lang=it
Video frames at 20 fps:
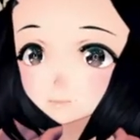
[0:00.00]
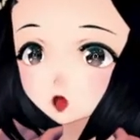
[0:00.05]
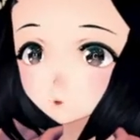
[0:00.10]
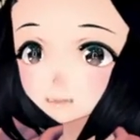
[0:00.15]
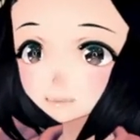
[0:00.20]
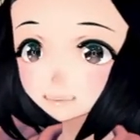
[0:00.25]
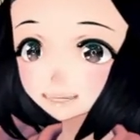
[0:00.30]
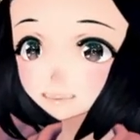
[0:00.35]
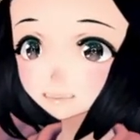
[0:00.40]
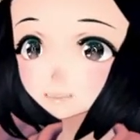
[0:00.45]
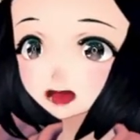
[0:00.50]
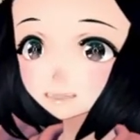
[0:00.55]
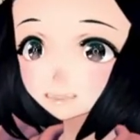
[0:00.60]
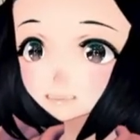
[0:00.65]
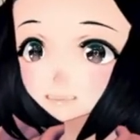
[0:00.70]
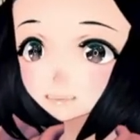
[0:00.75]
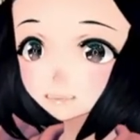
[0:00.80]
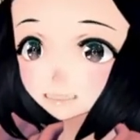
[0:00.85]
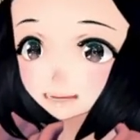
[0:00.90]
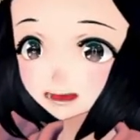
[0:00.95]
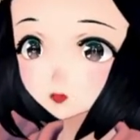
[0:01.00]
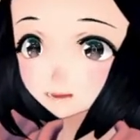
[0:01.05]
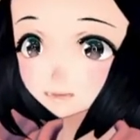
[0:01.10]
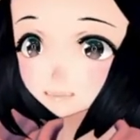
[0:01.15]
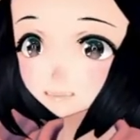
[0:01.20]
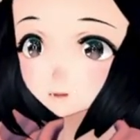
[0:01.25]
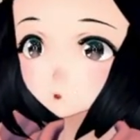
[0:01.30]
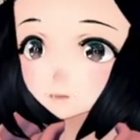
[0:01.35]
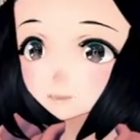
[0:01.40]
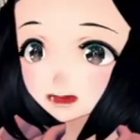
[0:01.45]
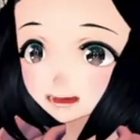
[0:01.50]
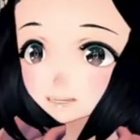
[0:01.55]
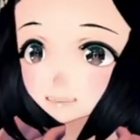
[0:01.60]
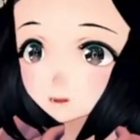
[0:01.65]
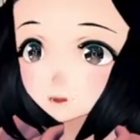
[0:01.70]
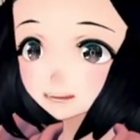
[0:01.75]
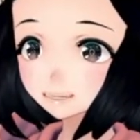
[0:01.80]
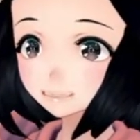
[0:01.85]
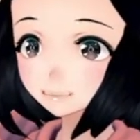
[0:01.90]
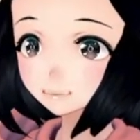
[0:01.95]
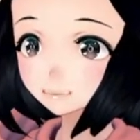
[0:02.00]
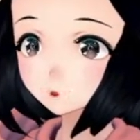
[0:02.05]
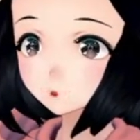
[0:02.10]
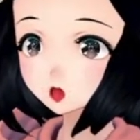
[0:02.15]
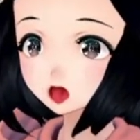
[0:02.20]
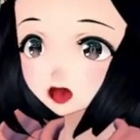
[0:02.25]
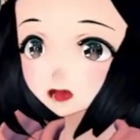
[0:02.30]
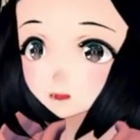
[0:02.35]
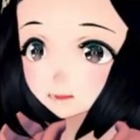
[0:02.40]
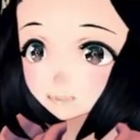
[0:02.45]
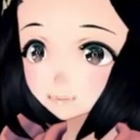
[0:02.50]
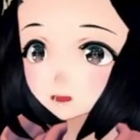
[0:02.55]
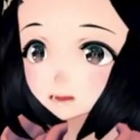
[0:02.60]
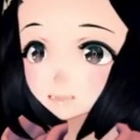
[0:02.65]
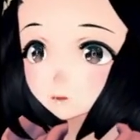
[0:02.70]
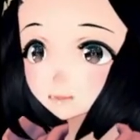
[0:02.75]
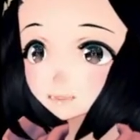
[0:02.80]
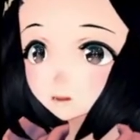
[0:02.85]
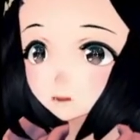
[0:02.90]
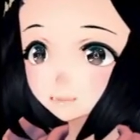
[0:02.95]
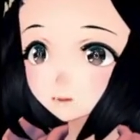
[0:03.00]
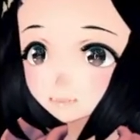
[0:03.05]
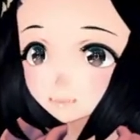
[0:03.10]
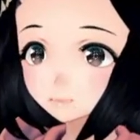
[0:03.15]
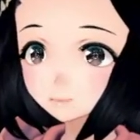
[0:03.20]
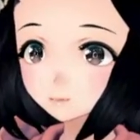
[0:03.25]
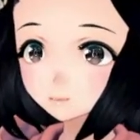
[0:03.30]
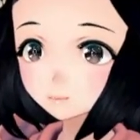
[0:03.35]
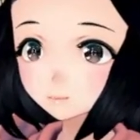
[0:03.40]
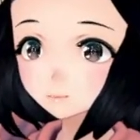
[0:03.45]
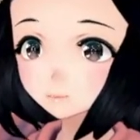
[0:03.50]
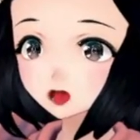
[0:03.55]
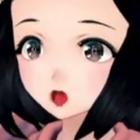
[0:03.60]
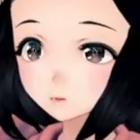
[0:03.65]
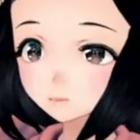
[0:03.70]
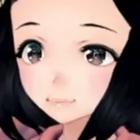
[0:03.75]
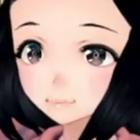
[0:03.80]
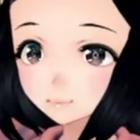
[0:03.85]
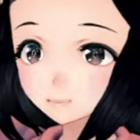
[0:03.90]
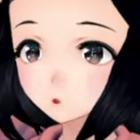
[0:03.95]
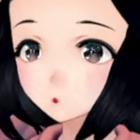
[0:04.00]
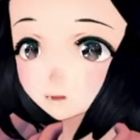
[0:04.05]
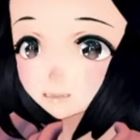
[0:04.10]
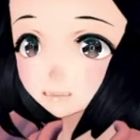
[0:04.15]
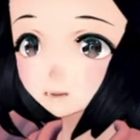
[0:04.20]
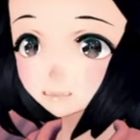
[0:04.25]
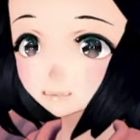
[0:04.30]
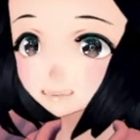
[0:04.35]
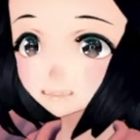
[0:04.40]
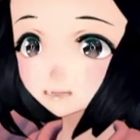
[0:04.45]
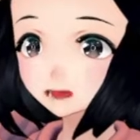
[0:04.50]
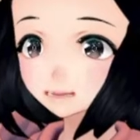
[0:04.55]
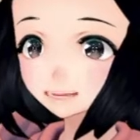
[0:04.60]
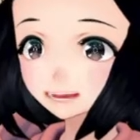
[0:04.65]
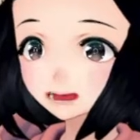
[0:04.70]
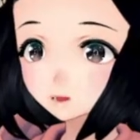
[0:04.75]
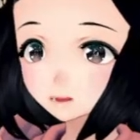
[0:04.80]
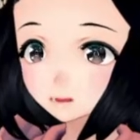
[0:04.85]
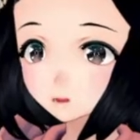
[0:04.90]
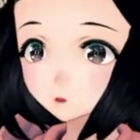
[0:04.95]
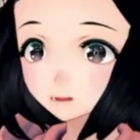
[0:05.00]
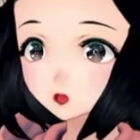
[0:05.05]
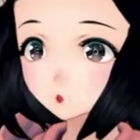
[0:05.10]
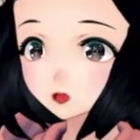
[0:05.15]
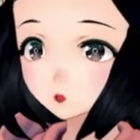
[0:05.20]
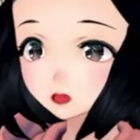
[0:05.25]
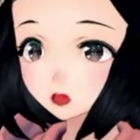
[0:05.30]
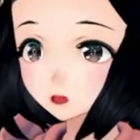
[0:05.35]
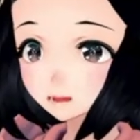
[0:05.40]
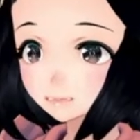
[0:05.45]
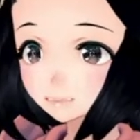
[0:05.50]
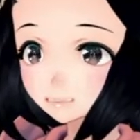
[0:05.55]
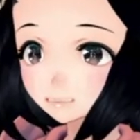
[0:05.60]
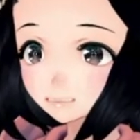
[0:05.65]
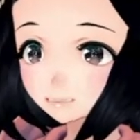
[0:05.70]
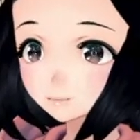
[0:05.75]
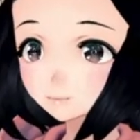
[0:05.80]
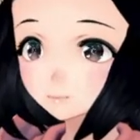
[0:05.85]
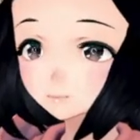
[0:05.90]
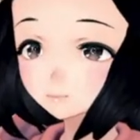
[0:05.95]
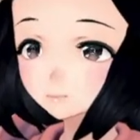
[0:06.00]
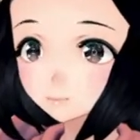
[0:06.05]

Usa testi di direzione per camminare, va bene, siamo... Ecco, oddio, mi... perché mi ricordo tanto un Tamagotchi?